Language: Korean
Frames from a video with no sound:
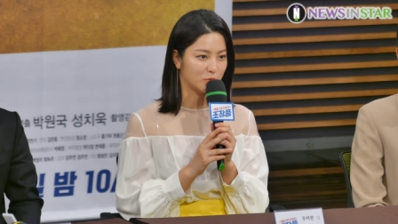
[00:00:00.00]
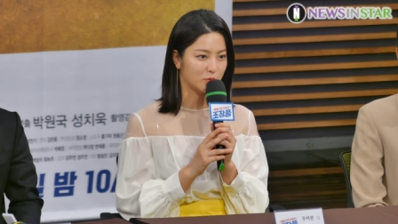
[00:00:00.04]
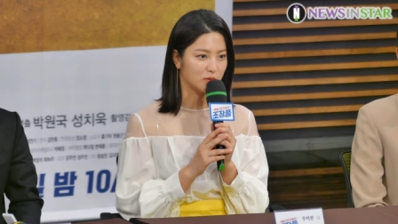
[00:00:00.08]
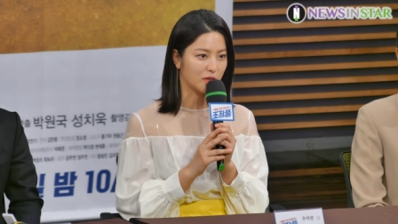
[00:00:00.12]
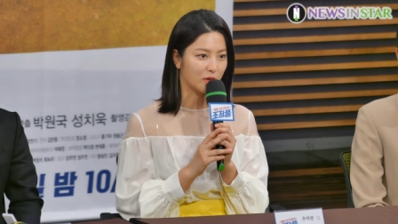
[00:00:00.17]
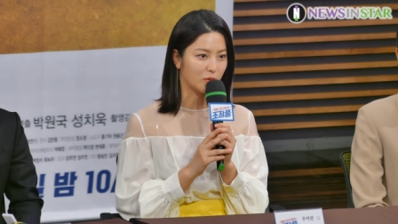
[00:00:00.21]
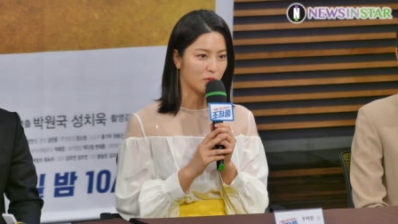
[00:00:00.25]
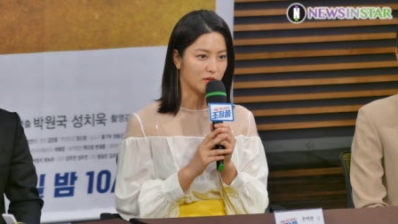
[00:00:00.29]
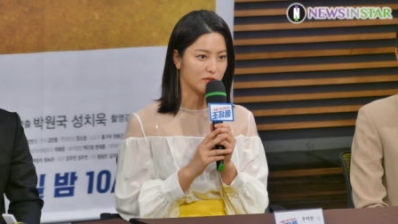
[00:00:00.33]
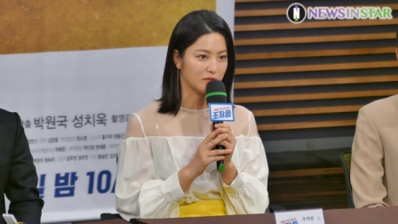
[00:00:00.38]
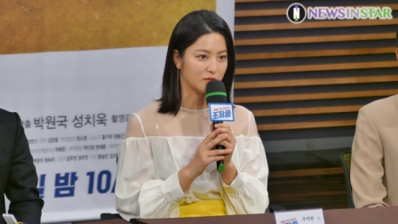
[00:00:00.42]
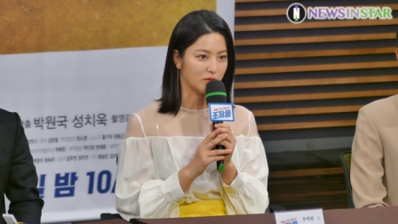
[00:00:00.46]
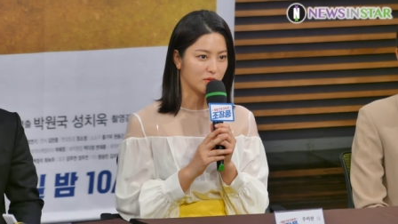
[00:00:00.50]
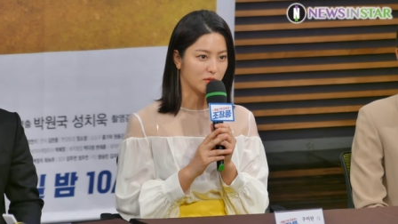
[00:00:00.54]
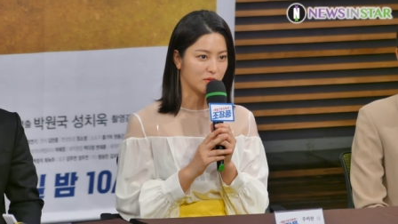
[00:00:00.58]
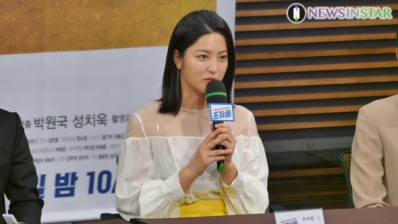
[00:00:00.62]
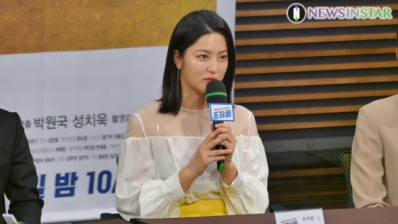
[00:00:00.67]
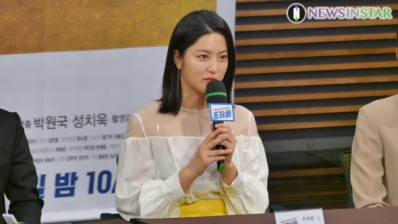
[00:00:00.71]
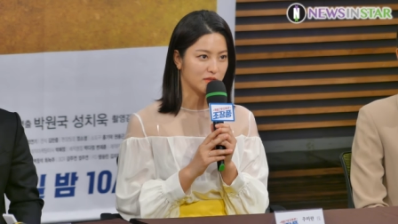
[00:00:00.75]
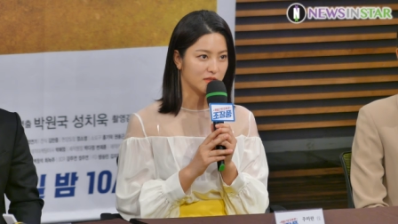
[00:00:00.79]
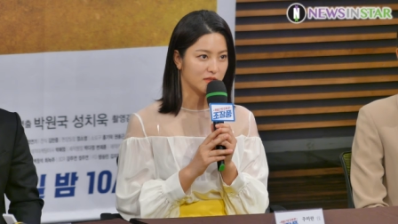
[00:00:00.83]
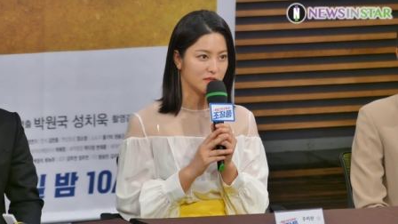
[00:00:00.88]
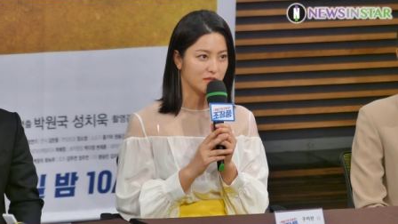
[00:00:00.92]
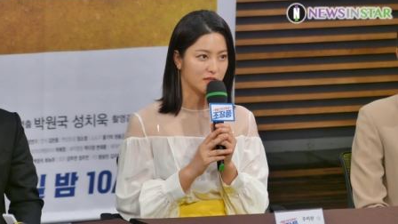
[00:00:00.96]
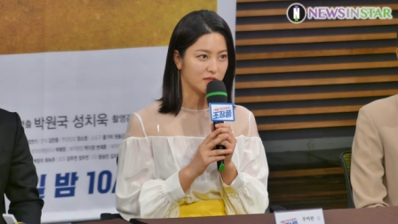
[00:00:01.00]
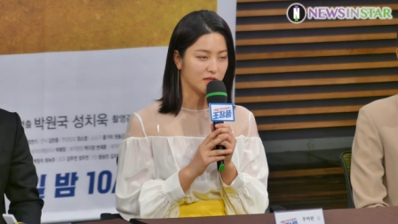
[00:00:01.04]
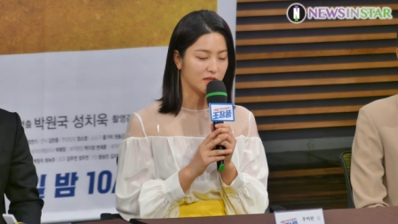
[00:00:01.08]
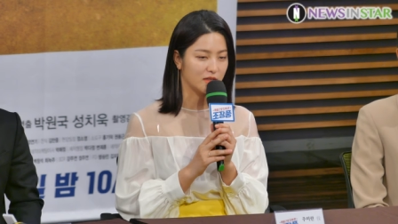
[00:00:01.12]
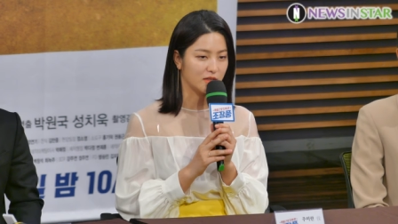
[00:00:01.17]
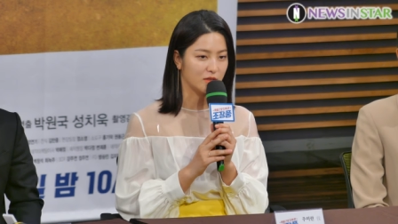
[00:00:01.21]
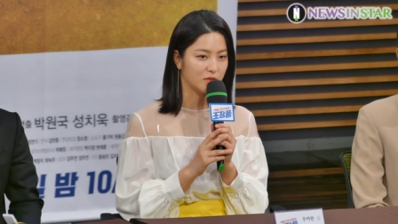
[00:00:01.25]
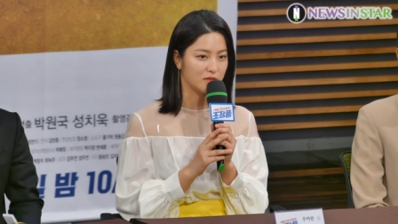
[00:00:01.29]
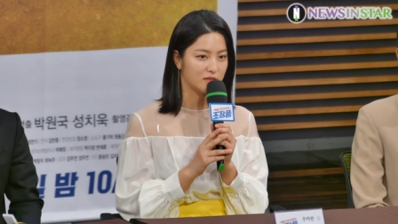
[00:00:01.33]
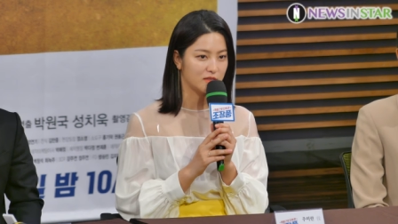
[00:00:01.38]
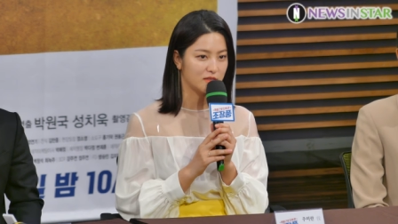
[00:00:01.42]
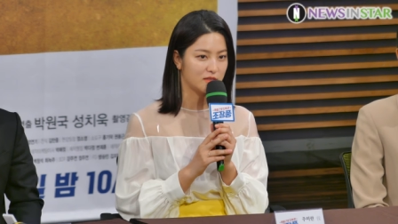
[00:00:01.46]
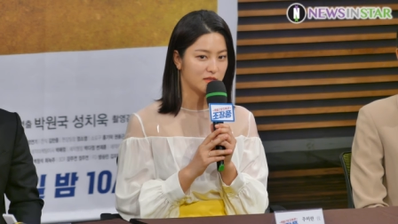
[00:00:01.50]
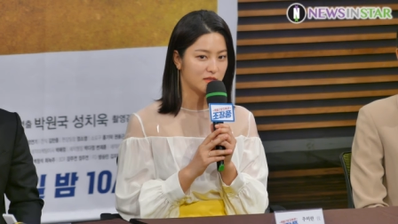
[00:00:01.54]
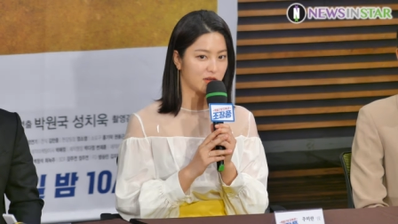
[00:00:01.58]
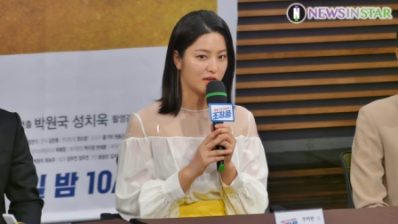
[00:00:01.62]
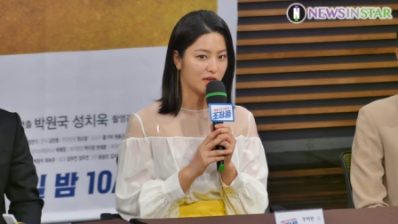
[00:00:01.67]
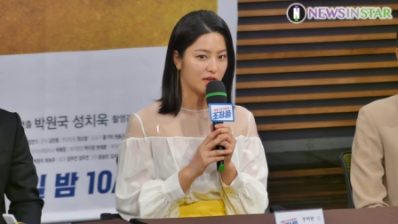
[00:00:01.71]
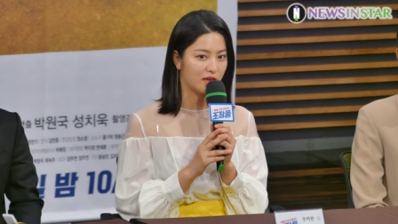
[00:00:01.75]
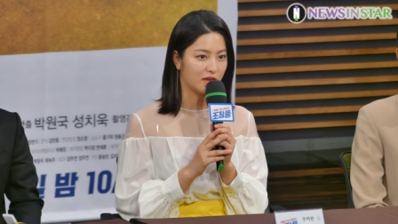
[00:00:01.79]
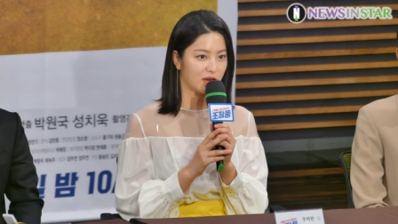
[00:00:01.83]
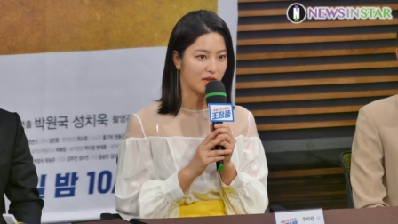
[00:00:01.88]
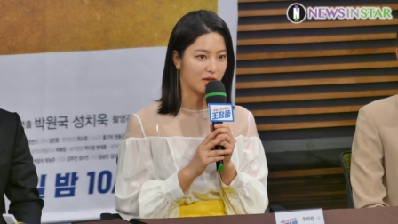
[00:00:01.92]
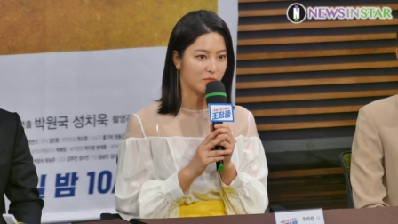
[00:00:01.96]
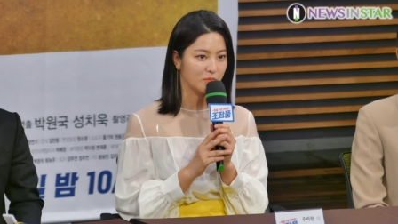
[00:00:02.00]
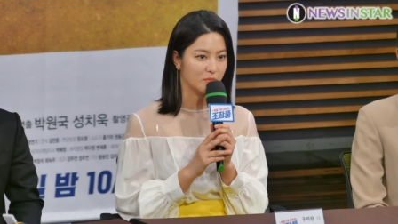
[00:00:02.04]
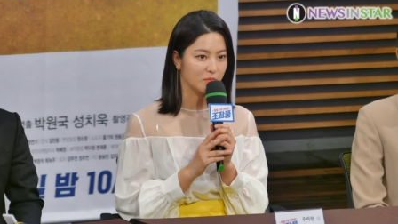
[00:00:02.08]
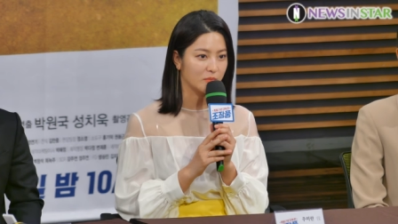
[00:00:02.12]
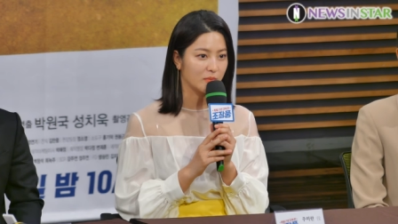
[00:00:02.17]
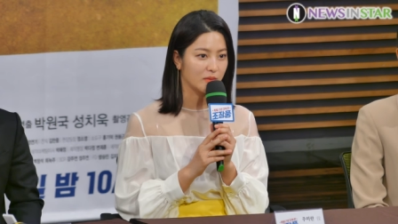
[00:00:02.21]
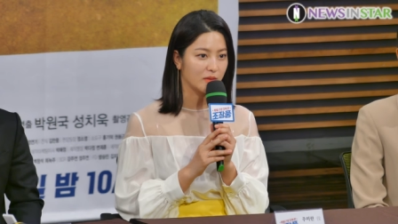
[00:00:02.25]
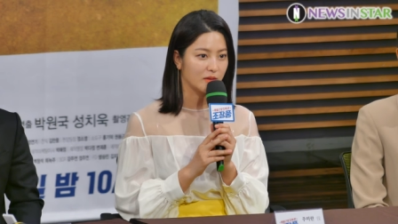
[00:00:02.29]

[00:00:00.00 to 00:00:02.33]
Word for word: 나와서 이 세상의 현실에